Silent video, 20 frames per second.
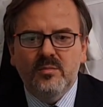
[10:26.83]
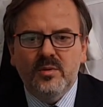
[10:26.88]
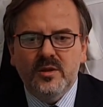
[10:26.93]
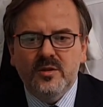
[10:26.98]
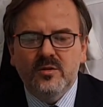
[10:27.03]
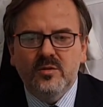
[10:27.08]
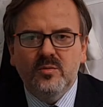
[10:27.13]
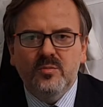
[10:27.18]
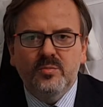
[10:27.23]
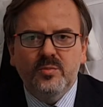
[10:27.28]

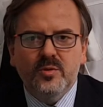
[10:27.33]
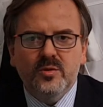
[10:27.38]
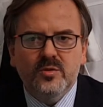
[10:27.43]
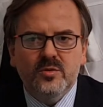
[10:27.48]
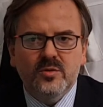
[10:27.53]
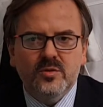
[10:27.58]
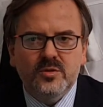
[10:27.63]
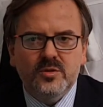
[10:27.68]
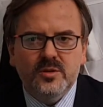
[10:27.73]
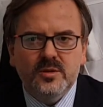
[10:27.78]
będą
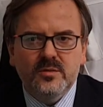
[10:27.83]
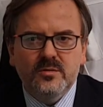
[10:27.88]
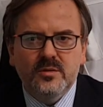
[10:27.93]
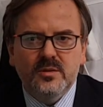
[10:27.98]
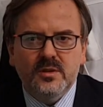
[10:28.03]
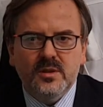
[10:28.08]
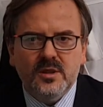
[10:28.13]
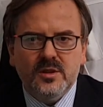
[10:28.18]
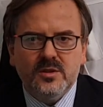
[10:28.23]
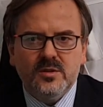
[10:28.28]

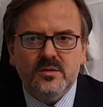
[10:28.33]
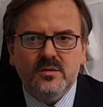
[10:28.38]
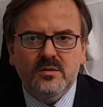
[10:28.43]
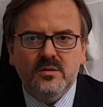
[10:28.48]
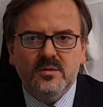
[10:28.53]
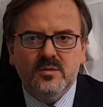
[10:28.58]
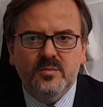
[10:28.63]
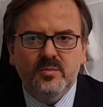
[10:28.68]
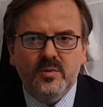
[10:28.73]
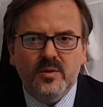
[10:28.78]
podnosiły
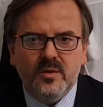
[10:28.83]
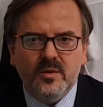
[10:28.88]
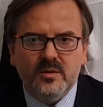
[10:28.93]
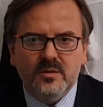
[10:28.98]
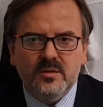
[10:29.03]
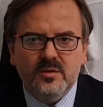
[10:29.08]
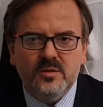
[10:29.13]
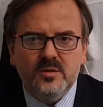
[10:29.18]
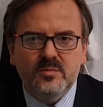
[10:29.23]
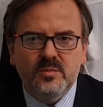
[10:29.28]
naszą
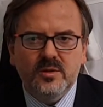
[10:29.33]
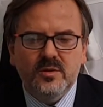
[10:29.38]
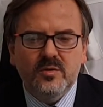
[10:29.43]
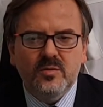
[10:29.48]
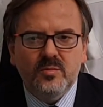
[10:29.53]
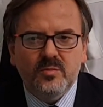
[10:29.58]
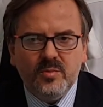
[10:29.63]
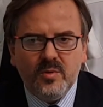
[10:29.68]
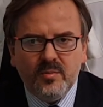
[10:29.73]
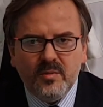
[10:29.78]
odporność i
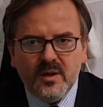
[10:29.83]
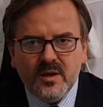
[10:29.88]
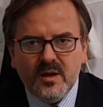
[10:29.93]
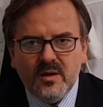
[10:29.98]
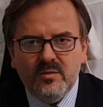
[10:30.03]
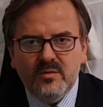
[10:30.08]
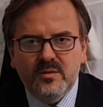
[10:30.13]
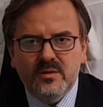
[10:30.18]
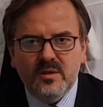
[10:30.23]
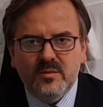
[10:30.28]
będą
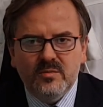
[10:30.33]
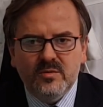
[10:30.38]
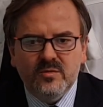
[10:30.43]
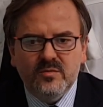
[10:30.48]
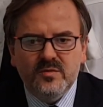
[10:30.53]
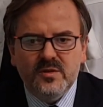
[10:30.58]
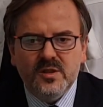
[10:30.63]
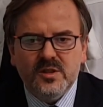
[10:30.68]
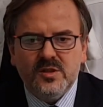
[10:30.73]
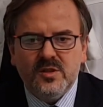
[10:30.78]
pomagały nam
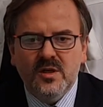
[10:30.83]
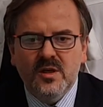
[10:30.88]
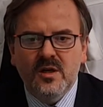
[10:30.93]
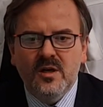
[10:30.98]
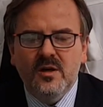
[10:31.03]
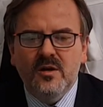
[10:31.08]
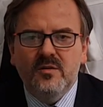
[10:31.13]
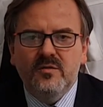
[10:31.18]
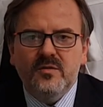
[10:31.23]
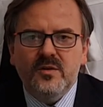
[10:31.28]
również
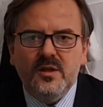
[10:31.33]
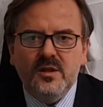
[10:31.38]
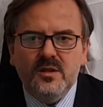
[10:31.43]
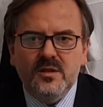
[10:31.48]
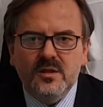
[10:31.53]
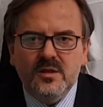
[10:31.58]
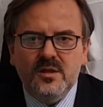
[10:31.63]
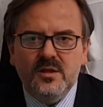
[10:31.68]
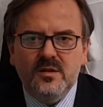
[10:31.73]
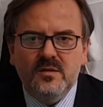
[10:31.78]
w
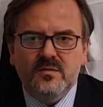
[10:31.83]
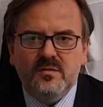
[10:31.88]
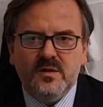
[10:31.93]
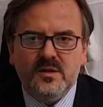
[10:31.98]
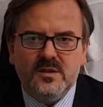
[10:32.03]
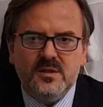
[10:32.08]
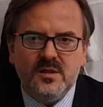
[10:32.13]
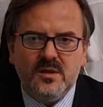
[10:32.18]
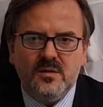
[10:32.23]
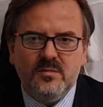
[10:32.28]
innych
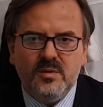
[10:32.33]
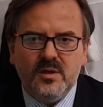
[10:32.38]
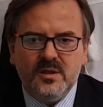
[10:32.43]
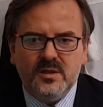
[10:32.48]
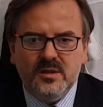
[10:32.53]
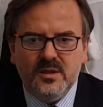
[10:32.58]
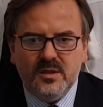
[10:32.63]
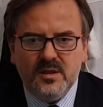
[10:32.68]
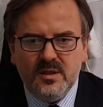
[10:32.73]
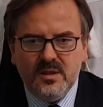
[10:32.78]
infekcjach
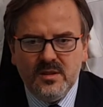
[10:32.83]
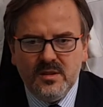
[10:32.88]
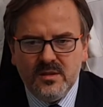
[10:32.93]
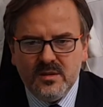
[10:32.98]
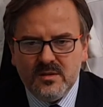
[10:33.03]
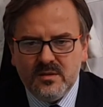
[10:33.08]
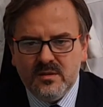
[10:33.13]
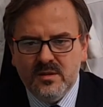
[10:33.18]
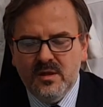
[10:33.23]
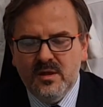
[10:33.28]

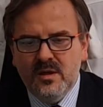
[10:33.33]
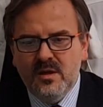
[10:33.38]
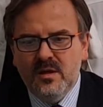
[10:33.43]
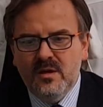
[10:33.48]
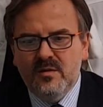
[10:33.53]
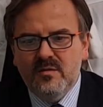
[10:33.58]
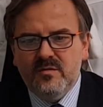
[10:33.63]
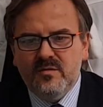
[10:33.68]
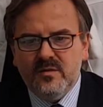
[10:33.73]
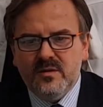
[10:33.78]
bakteryjnych,
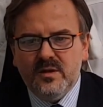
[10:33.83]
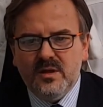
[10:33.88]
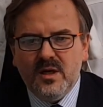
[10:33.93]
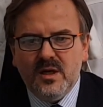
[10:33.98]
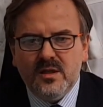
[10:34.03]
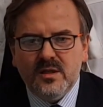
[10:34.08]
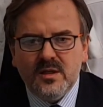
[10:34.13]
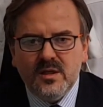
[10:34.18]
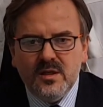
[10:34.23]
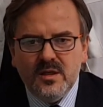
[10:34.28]
w
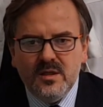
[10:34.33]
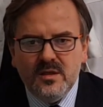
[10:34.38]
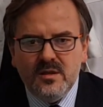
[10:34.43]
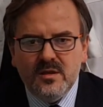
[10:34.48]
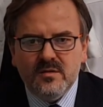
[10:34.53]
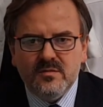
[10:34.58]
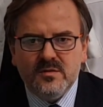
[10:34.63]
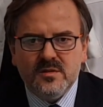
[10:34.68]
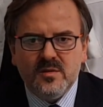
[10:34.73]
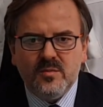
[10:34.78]

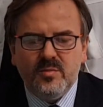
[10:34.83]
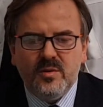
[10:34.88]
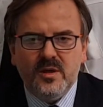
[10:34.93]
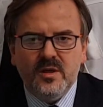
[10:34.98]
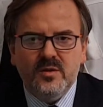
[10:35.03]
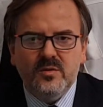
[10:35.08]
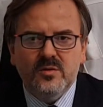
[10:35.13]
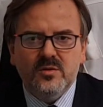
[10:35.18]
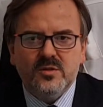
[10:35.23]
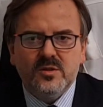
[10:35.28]
anginie, w
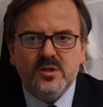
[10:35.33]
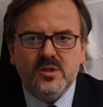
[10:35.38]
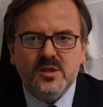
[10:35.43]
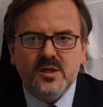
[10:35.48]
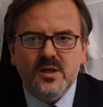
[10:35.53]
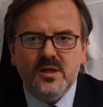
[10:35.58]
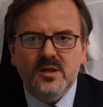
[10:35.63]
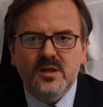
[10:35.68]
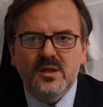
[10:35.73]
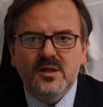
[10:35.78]
zapaleniu
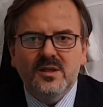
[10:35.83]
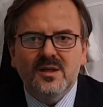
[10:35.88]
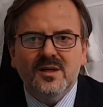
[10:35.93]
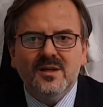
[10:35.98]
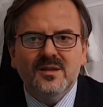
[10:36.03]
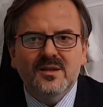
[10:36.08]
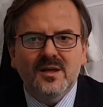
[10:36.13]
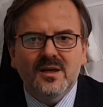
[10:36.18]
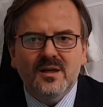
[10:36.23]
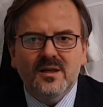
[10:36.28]
skrzeli
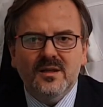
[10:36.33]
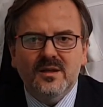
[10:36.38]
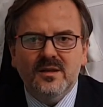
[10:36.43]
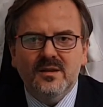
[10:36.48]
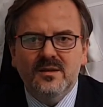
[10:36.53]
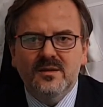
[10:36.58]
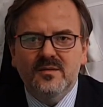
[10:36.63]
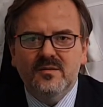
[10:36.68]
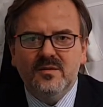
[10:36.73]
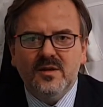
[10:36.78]
itd.
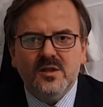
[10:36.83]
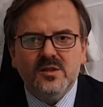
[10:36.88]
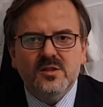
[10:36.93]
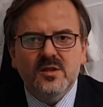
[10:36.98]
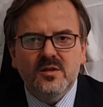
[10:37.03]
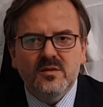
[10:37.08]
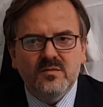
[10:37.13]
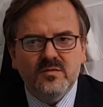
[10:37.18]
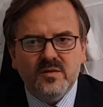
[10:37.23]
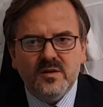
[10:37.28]
Tak
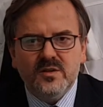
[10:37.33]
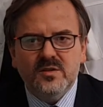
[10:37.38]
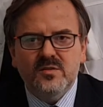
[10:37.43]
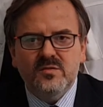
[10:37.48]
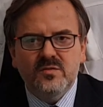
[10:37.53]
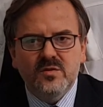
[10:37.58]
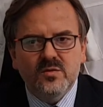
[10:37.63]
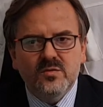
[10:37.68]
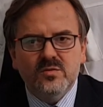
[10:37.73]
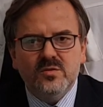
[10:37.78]
każdej
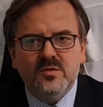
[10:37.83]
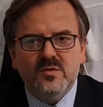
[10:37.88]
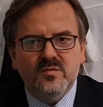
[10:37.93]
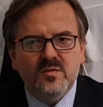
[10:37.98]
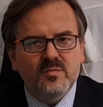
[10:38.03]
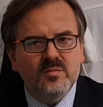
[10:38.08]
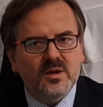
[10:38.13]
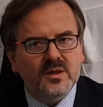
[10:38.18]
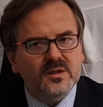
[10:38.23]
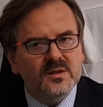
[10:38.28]
infekcji
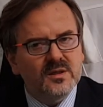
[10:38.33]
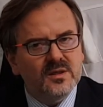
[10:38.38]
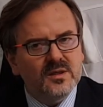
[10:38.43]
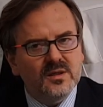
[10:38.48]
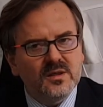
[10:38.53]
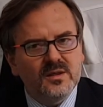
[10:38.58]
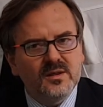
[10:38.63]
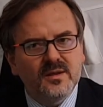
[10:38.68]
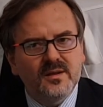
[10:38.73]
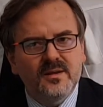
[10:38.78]
wirusowej,
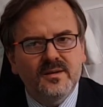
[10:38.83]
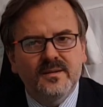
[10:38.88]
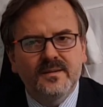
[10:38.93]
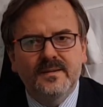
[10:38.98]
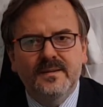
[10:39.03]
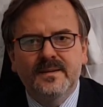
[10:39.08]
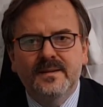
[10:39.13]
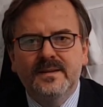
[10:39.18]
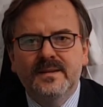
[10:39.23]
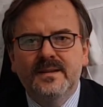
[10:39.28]
bakteryjnej.
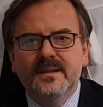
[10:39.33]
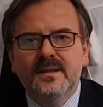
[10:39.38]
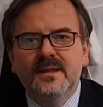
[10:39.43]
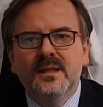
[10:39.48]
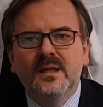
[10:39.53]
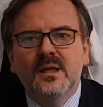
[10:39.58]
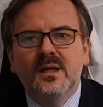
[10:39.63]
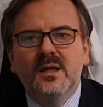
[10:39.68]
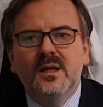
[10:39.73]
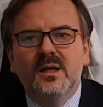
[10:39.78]

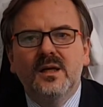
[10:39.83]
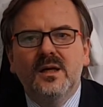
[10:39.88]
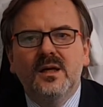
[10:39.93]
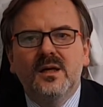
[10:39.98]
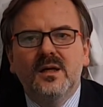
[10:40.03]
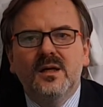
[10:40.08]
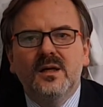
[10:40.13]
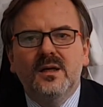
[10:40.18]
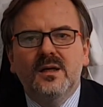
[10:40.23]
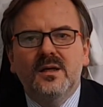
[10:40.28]

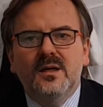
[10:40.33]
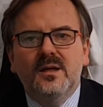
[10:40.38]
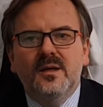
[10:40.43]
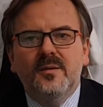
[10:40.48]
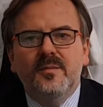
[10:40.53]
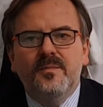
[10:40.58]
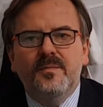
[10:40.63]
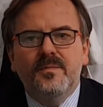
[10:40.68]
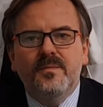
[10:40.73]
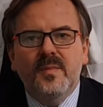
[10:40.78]

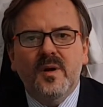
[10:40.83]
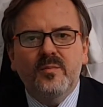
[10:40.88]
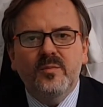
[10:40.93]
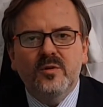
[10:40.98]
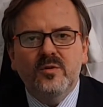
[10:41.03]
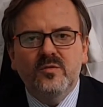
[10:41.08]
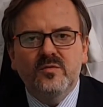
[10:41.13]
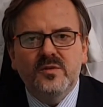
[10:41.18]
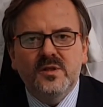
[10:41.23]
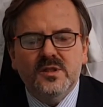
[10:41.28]
E,
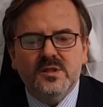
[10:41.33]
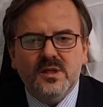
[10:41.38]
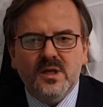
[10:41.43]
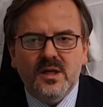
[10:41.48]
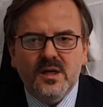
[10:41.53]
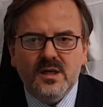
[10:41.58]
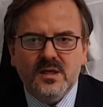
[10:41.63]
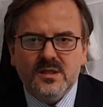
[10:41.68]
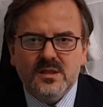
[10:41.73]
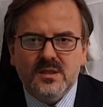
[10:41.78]
mamy również
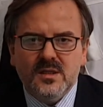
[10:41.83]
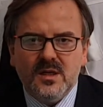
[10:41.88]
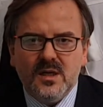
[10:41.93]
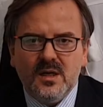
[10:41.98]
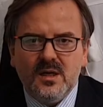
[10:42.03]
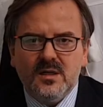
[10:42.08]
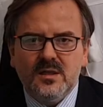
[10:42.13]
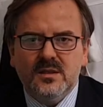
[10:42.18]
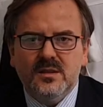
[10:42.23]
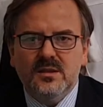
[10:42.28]

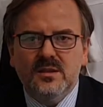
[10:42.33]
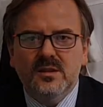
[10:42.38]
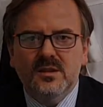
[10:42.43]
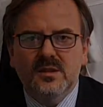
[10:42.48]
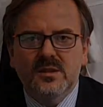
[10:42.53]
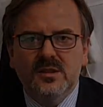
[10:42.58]
ekstrakt